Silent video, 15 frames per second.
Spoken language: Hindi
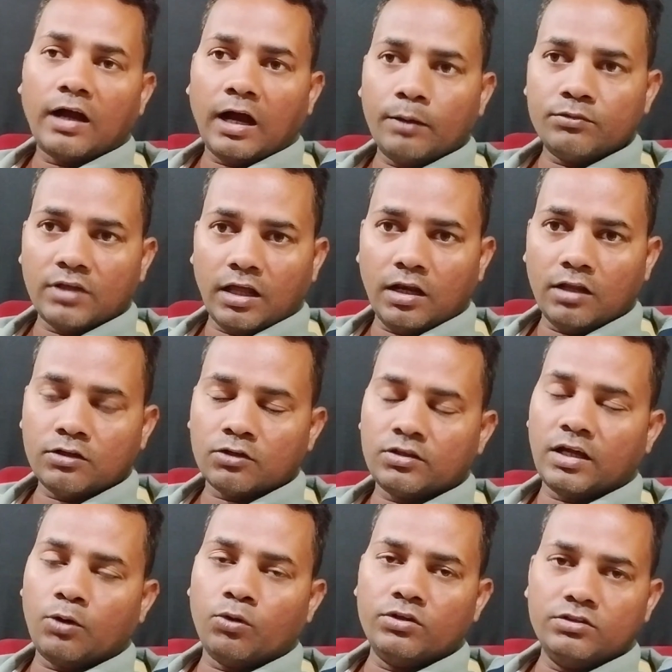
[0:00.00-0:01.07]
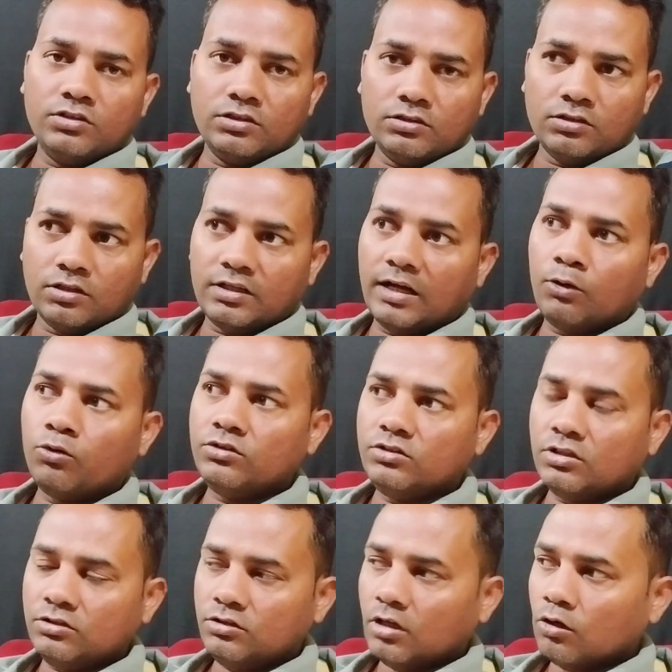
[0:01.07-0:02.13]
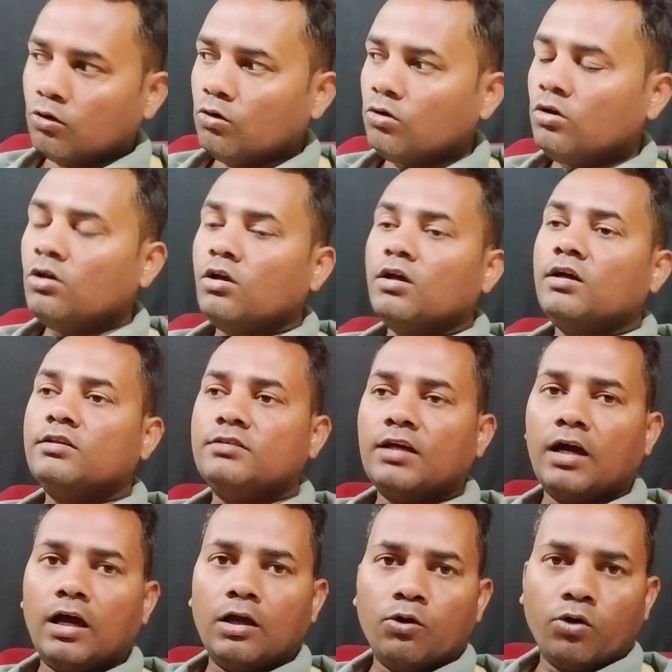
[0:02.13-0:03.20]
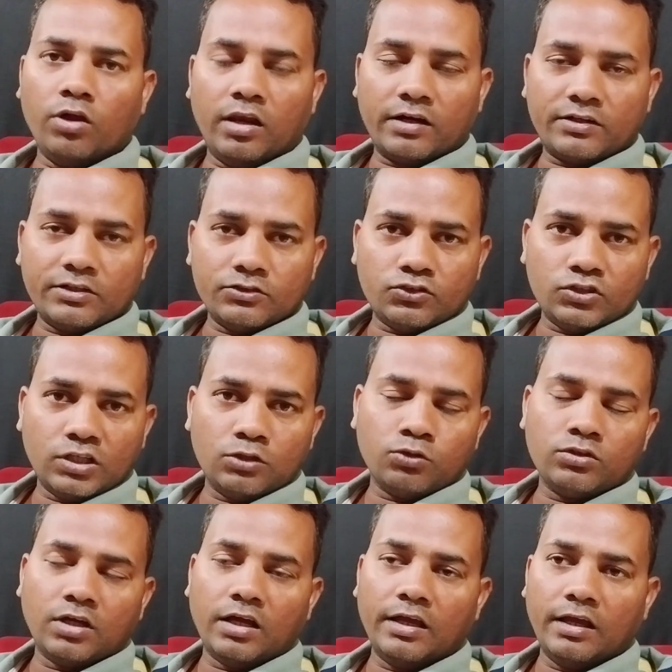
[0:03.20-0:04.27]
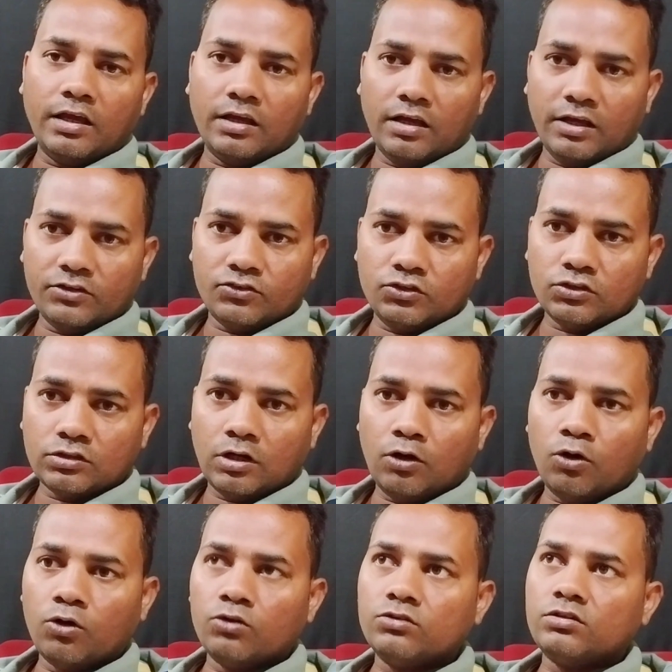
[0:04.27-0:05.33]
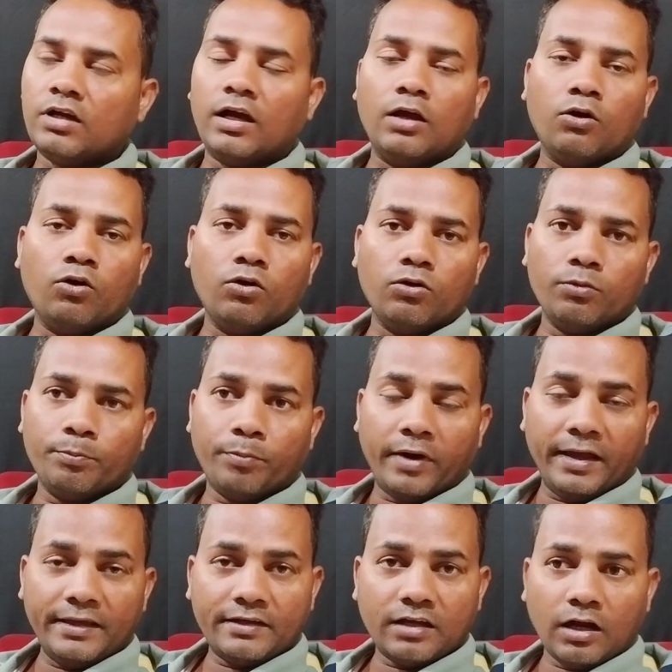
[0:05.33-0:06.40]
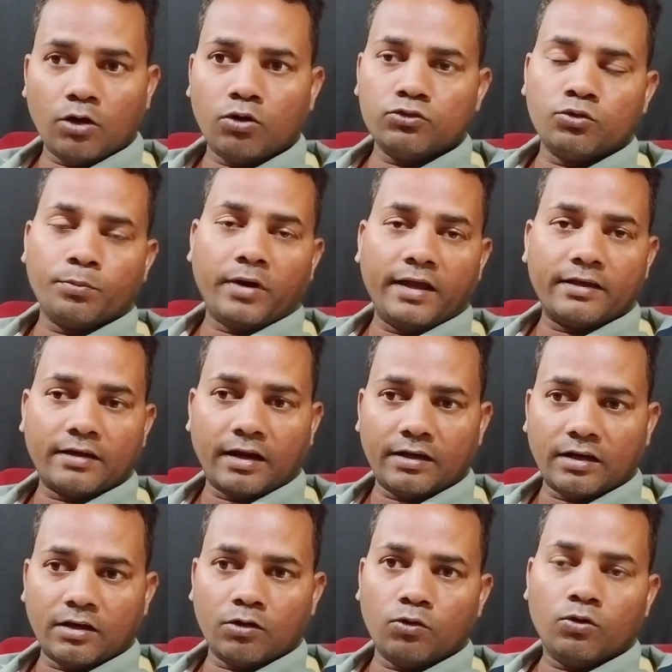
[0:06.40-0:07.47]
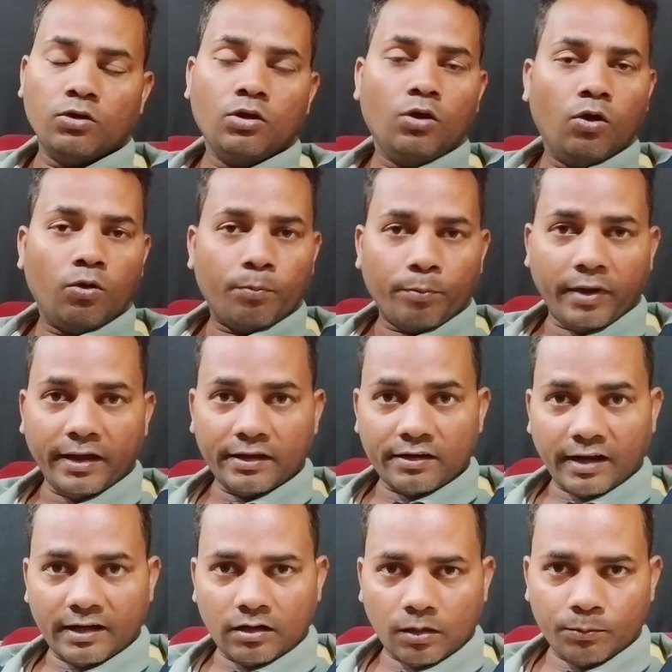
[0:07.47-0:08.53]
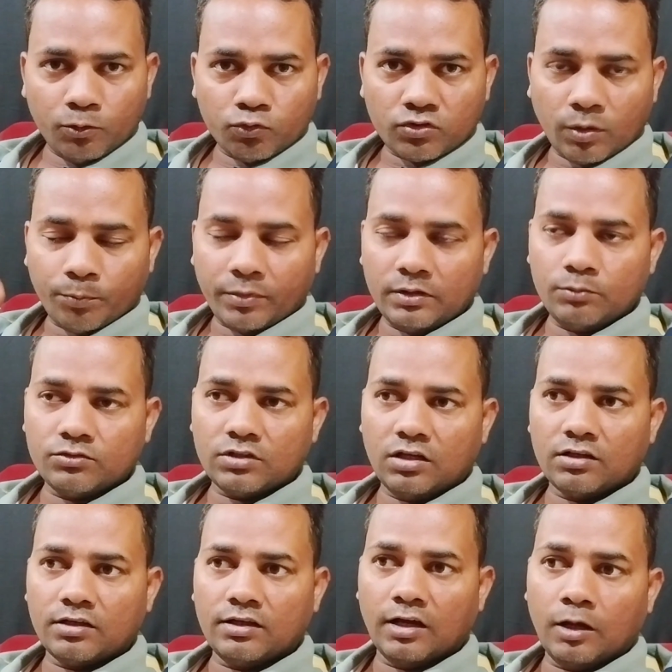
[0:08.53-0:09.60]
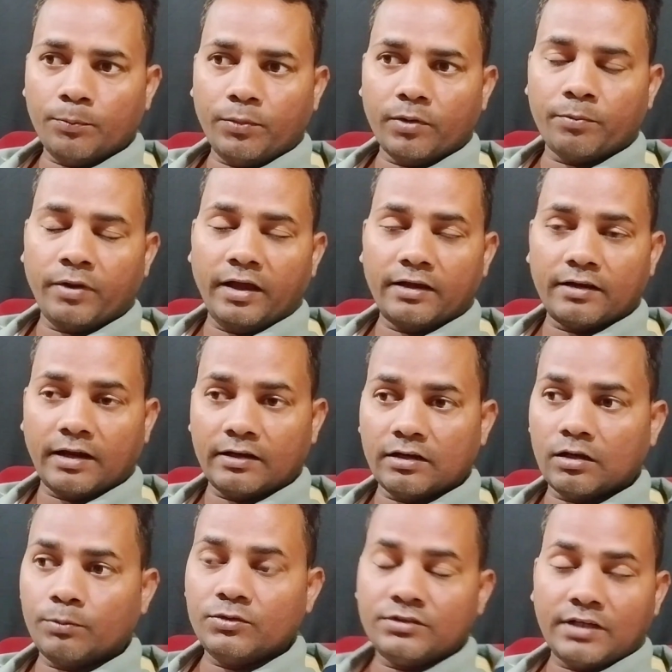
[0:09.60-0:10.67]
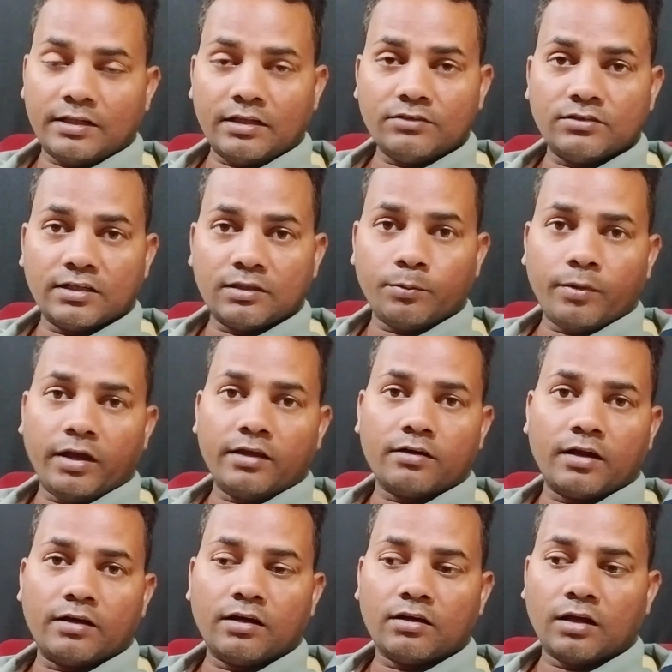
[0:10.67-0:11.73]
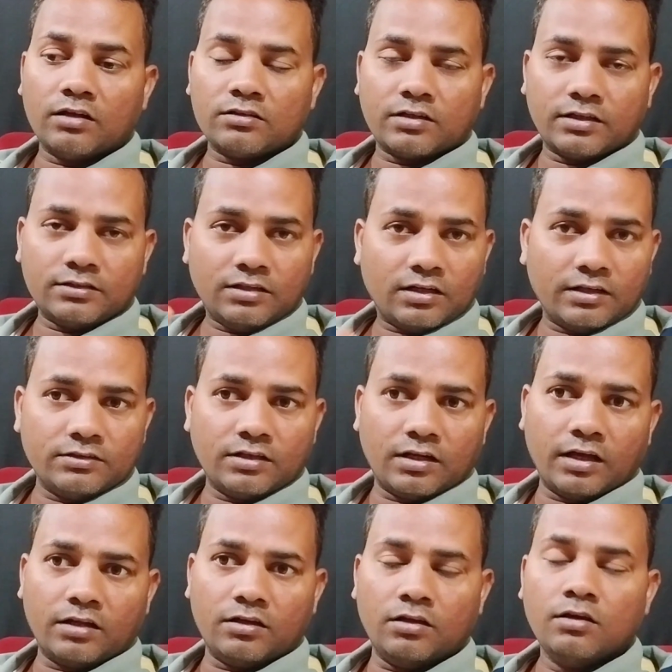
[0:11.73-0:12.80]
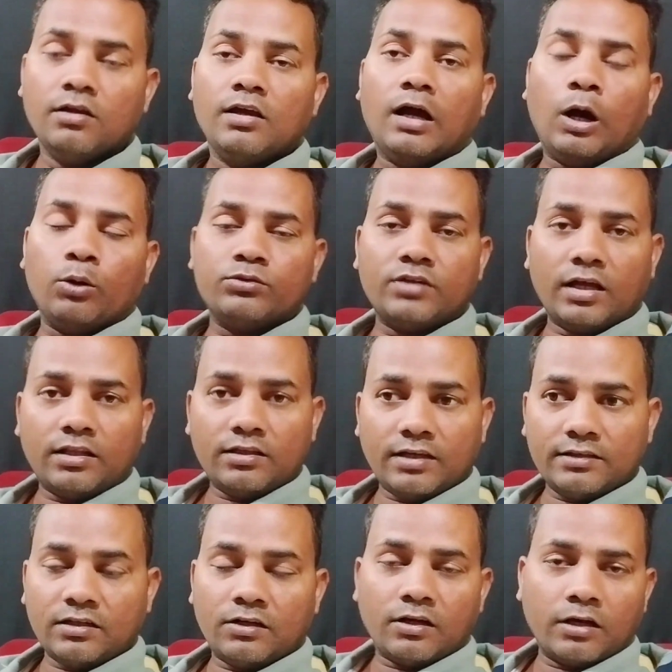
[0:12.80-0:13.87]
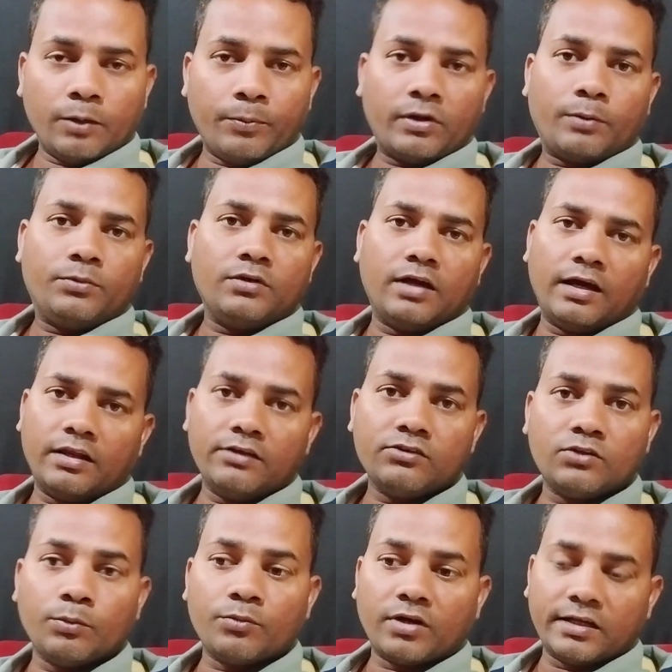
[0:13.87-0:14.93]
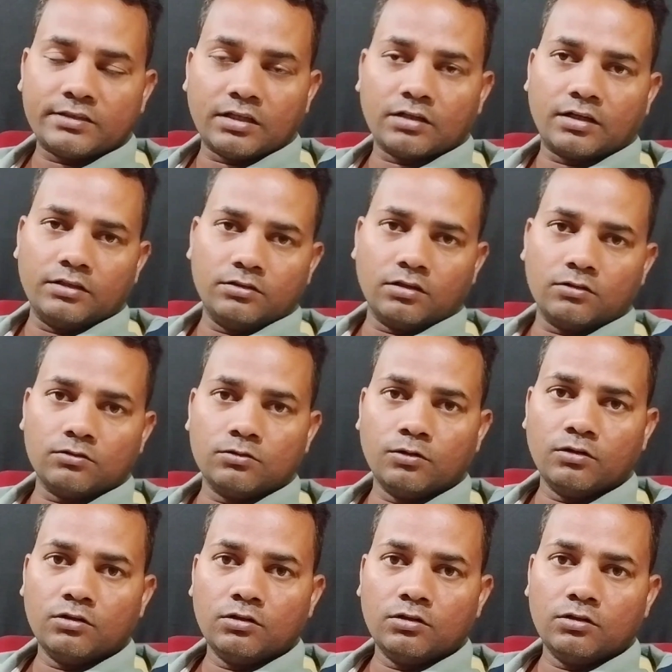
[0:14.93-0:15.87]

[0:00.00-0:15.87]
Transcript: काम नॉलेज हो चाहे वो इंजीनियर चाहे वो इंजीनियर हो चाहे वो इलेक्ट्रीशियन हो चाहे ए का हो चाहे वो बाइक का हो जो बाइक राइडर हो बाइक राइडर भी उस कंपनी में चलेंगे यहाँ पर बाइक राइडर अभी ज़्यादा से ज़्यादा बाइक राइडर कतर के अंदर आ रहे हैं और ज़्यादा ज़्यादा ड्राइवर अभी आ रहे हैं इस टाइम कतर के अंदर